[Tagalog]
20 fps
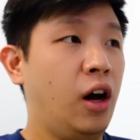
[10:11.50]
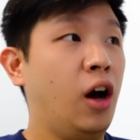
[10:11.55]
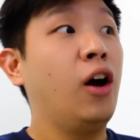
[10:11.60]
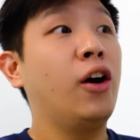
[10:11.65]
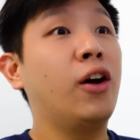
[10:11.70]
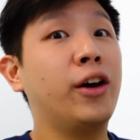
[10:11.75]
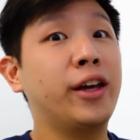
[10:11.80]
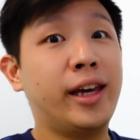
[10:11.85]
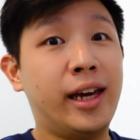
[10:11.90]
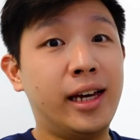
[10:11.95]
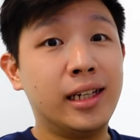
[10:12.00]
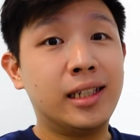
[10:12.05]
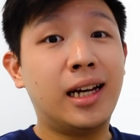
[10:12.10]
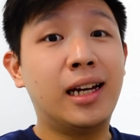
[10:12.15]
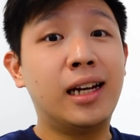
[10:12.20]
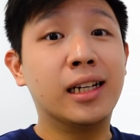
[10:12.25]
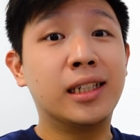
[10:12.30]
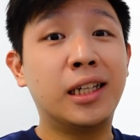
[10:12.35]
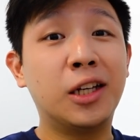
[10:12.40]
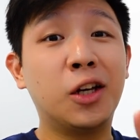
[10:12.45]
Oo, yes.
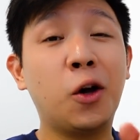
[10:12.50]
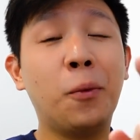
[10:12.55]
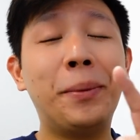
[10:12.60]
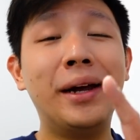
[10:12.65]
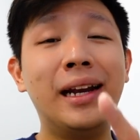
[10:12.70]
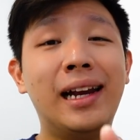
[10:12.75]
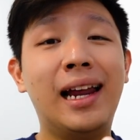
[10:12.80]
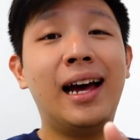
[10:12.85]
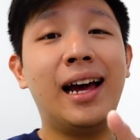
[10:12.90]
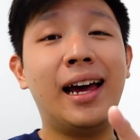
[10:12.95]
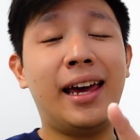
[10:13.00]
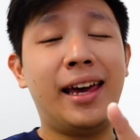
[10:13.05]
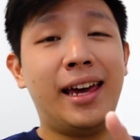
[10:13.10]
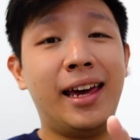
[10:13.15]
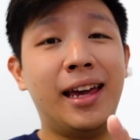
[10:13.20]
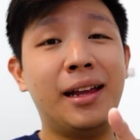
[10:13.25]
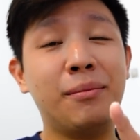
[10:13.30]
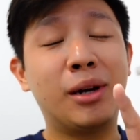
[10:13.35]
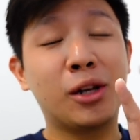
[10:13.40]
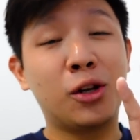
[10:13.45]
Alas 5 pa lang
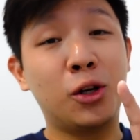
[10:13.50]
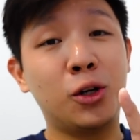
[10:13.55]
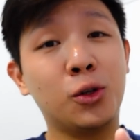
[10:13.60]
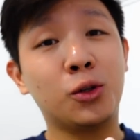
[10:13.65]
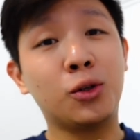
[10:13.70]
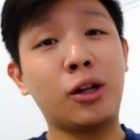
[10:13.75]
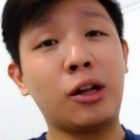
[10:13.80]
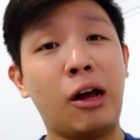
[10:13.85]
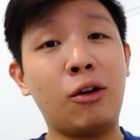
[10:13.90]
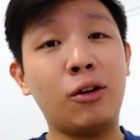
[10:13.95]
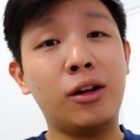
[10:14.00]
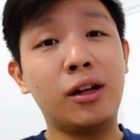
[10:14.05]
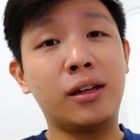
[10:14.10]
and magluluto na ako